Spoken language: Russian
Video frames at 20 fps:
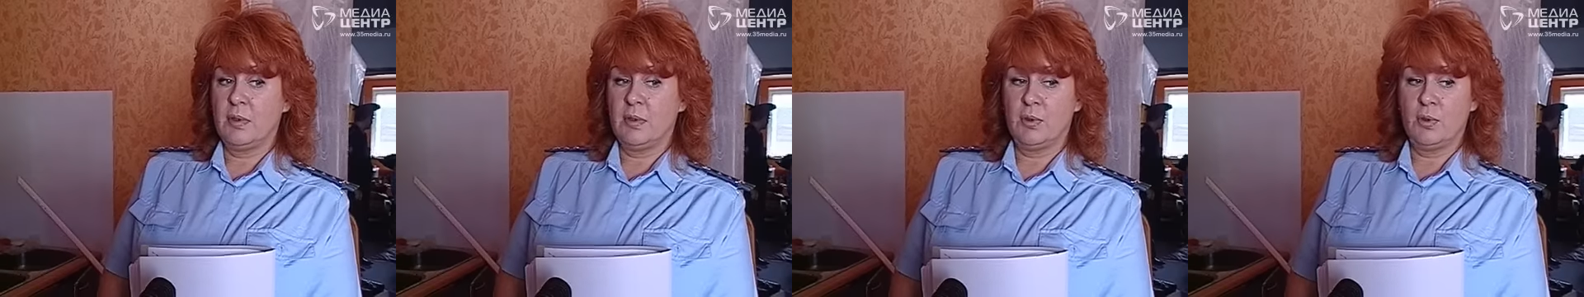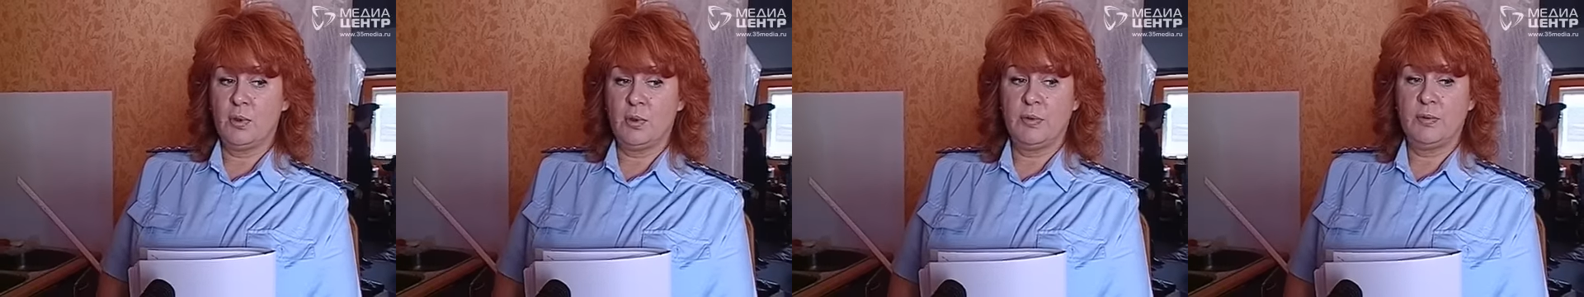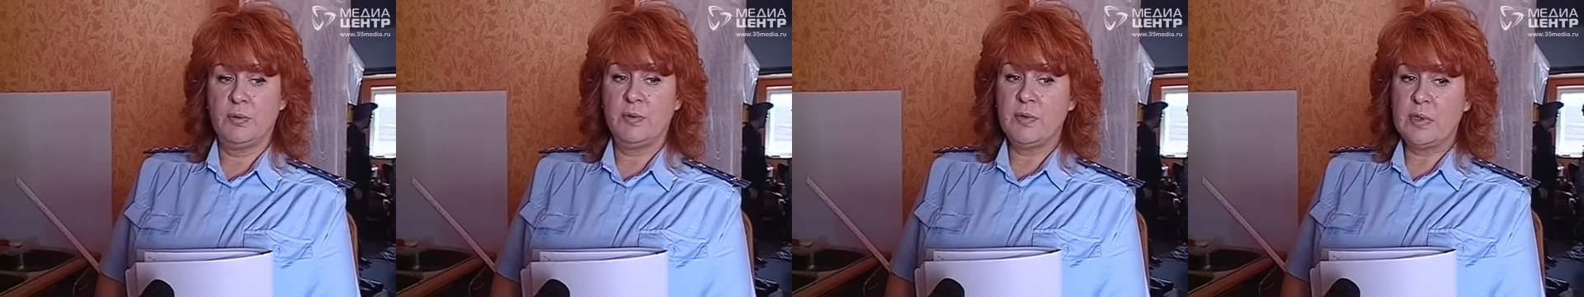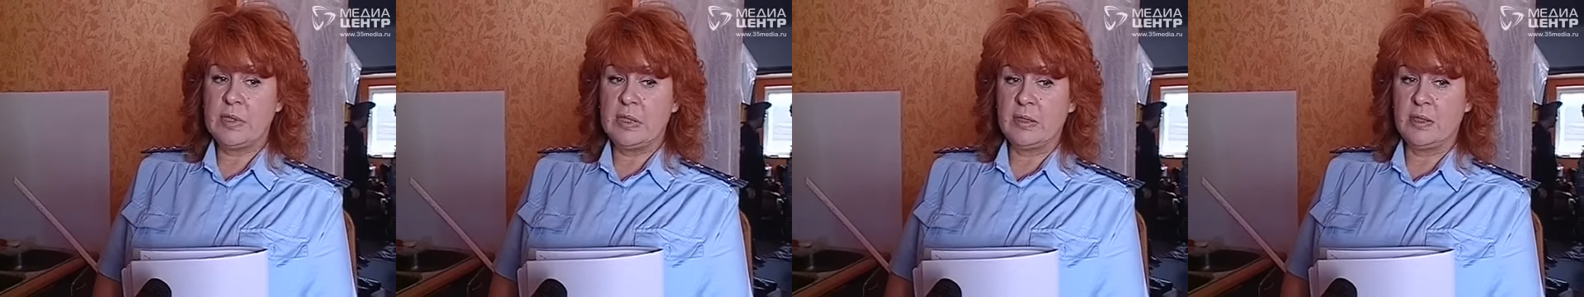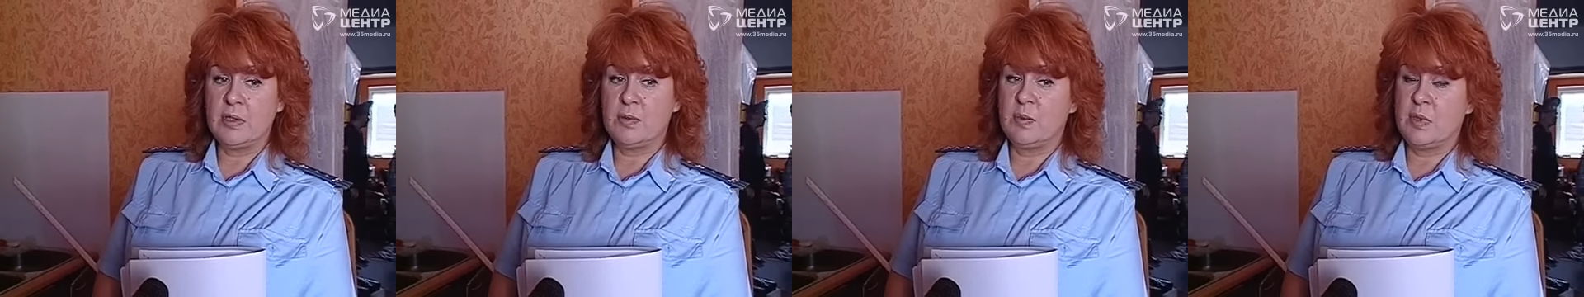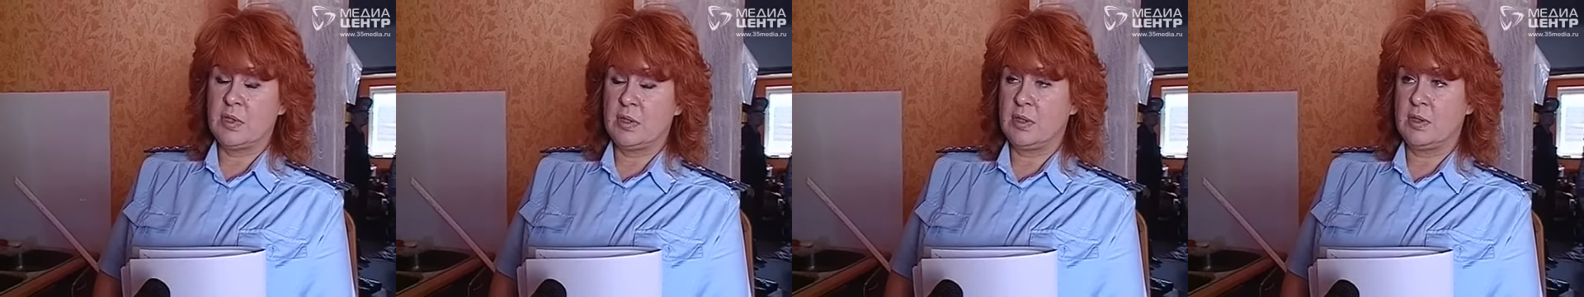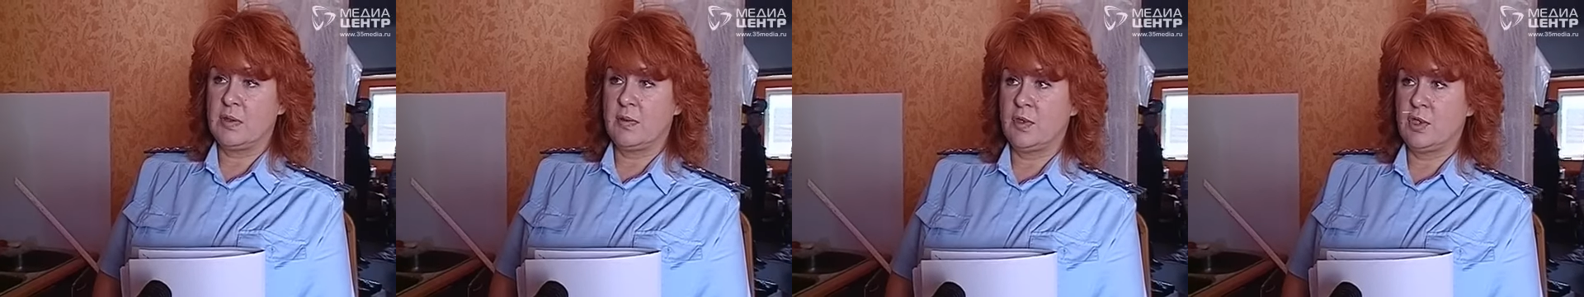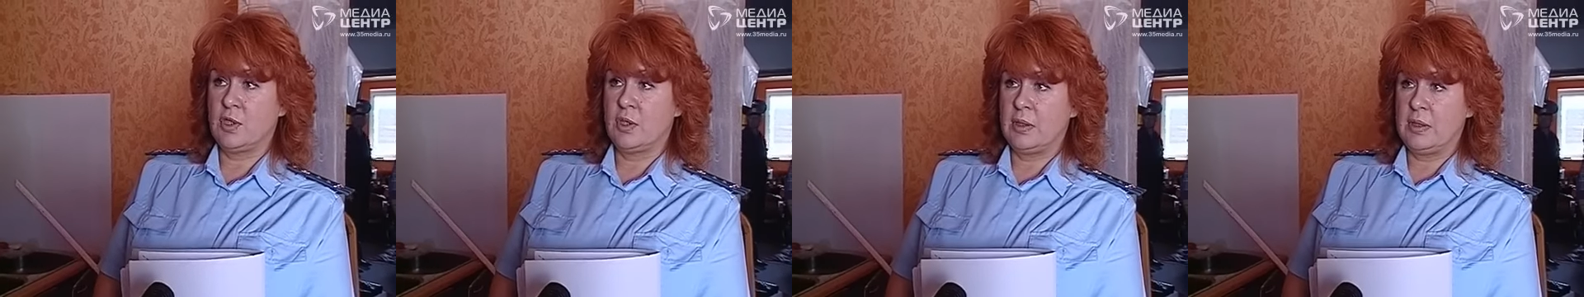которое вывезено с места
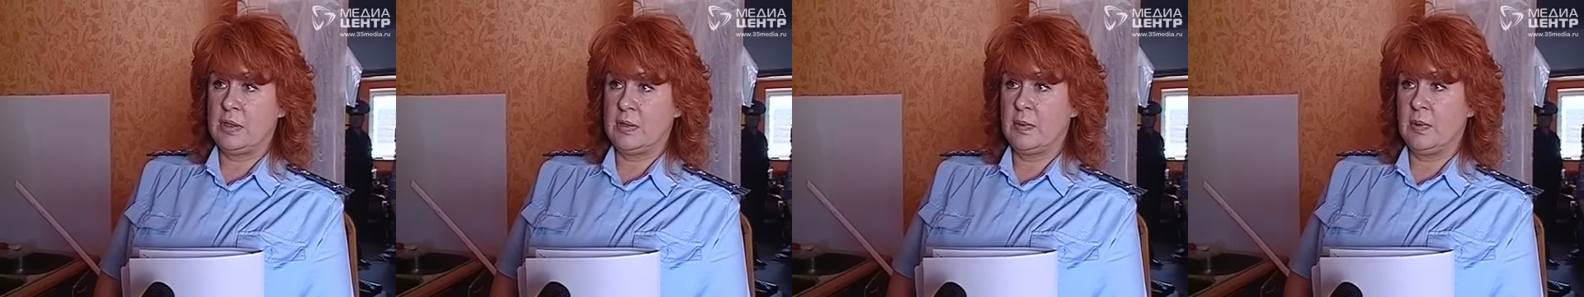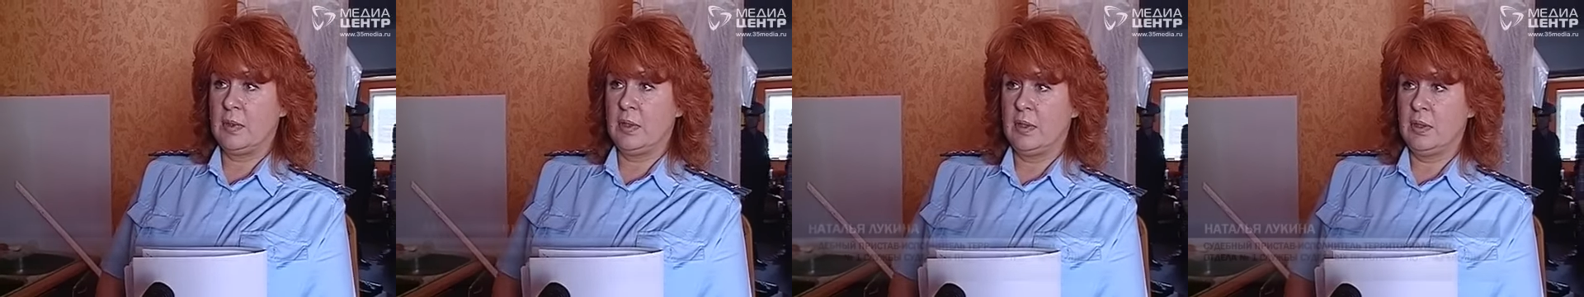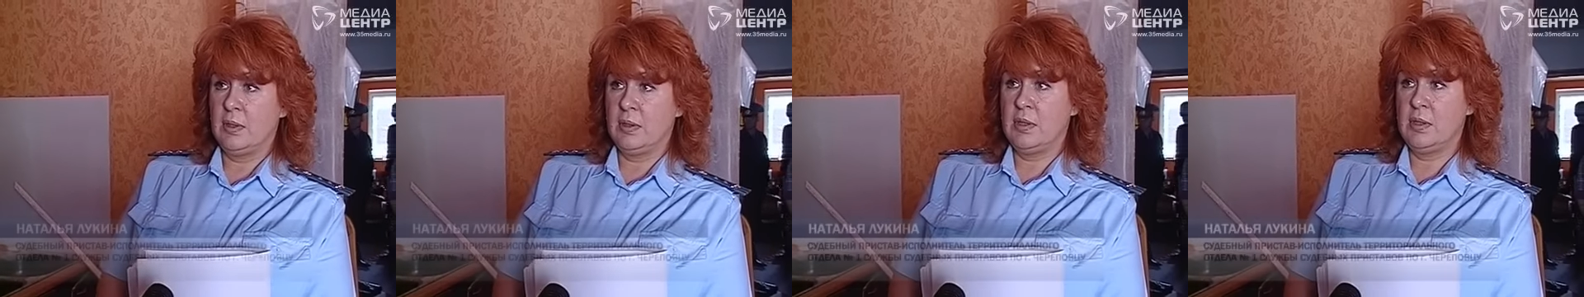совершения исполнительных